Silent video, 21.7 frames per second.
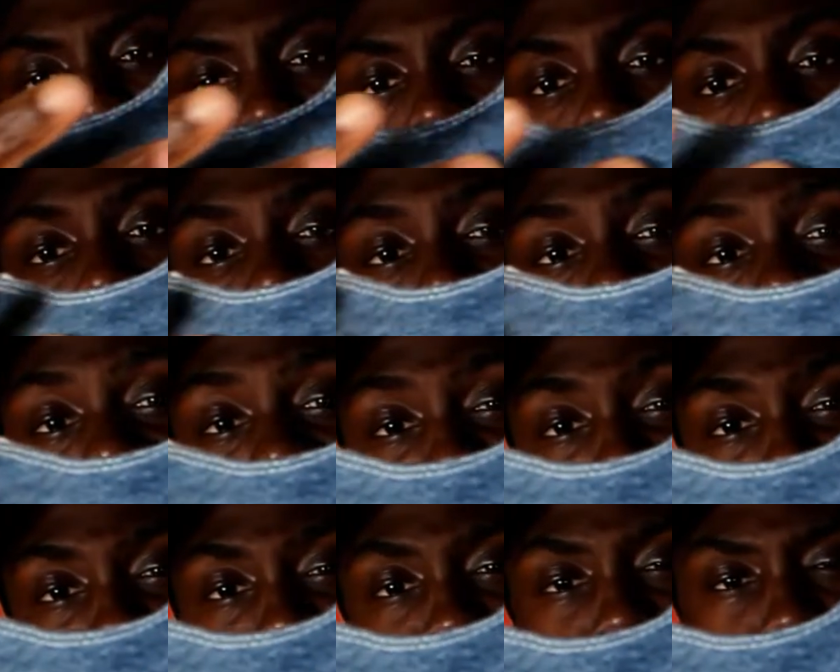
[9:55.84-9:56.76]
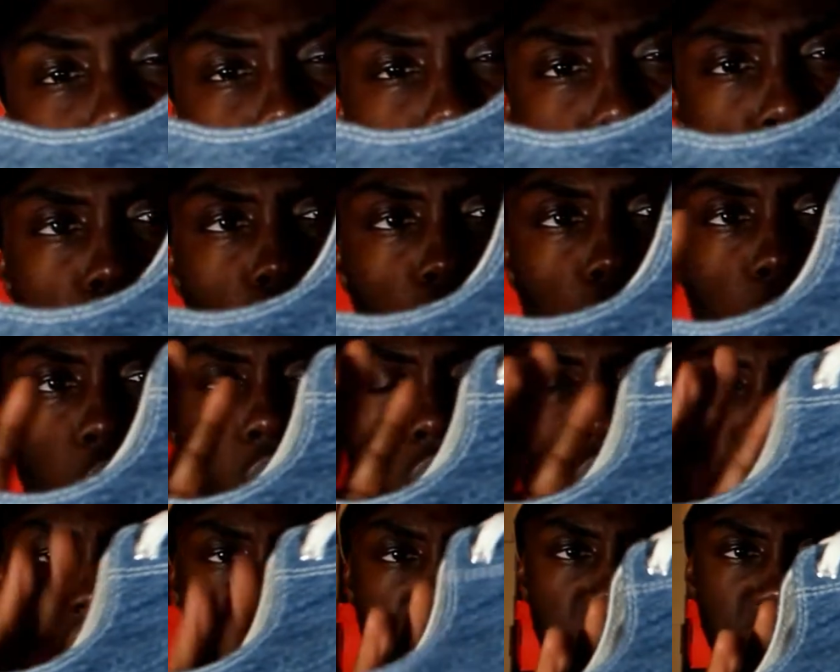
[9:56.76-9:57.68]
en denim, donc le upper
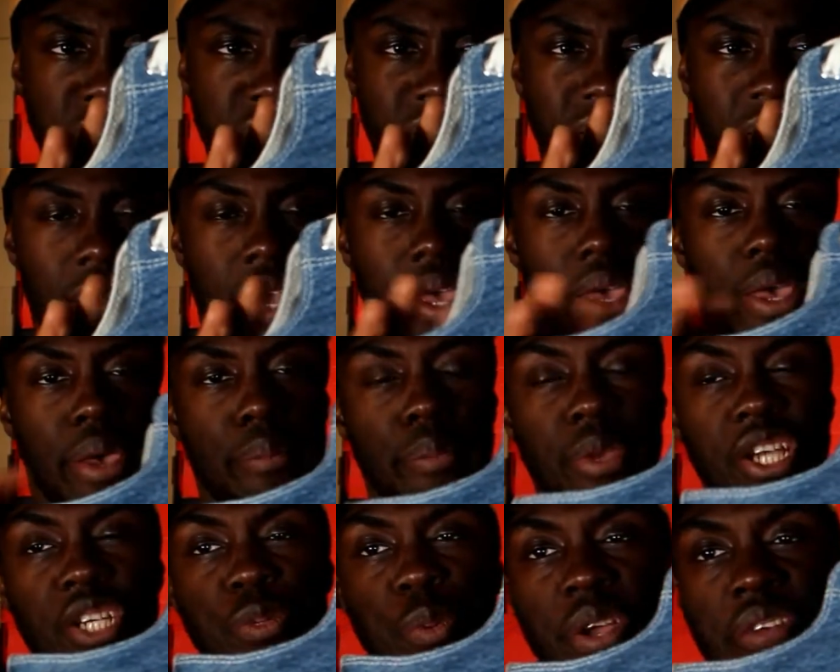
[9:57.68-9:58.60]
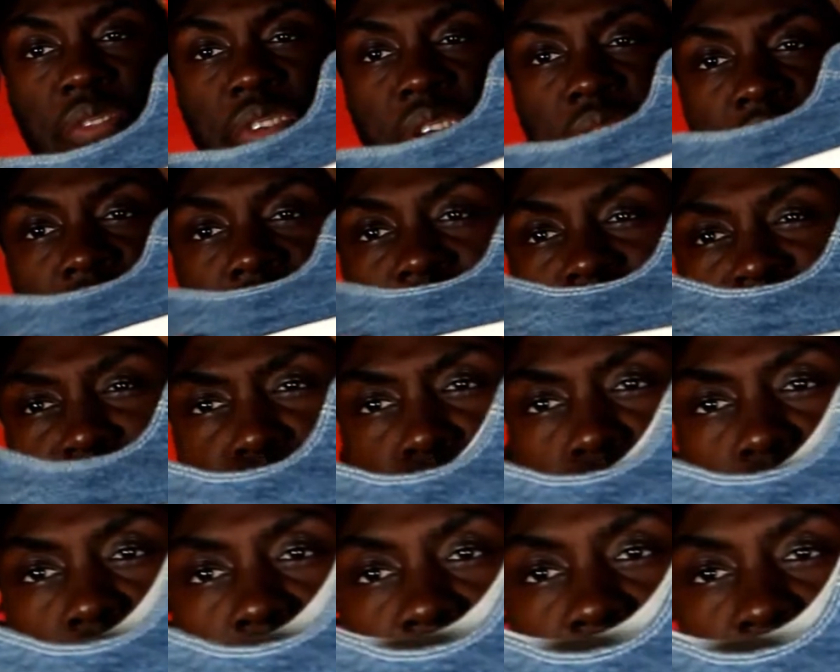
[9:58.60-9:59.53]
en jeans, mais je préfère vachement
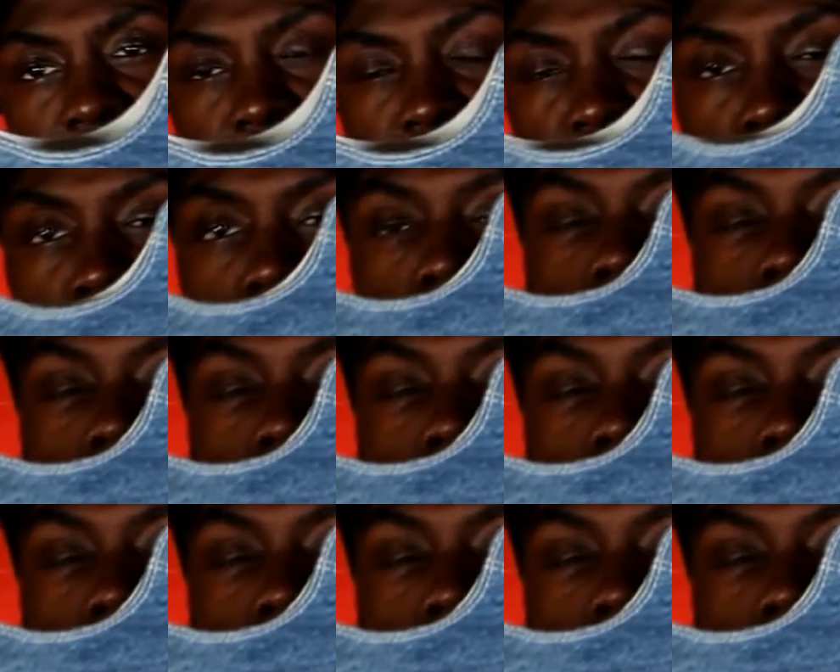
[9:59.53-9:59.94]
les versions